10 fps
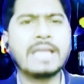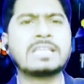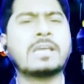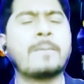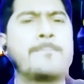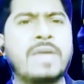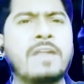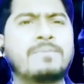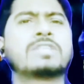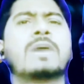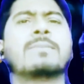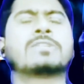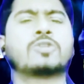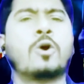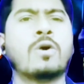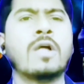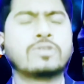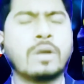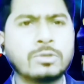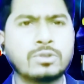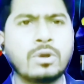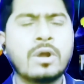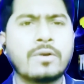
এইদিকে বিএনপি জামাত সহ সমস্ত